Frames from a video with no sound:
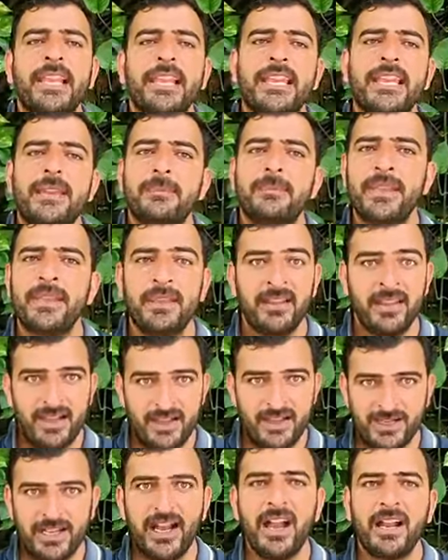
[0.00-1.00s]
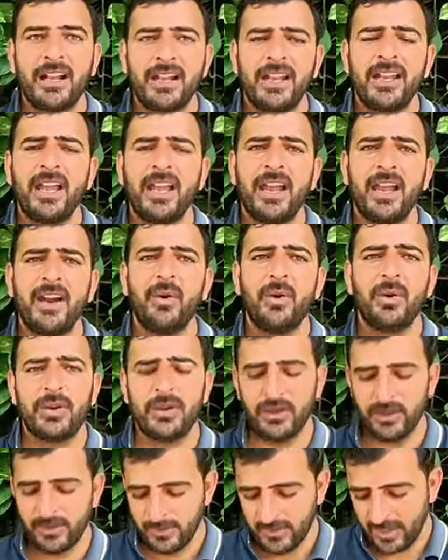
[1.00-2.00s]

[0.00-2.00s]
के लिए भी कहा गया है और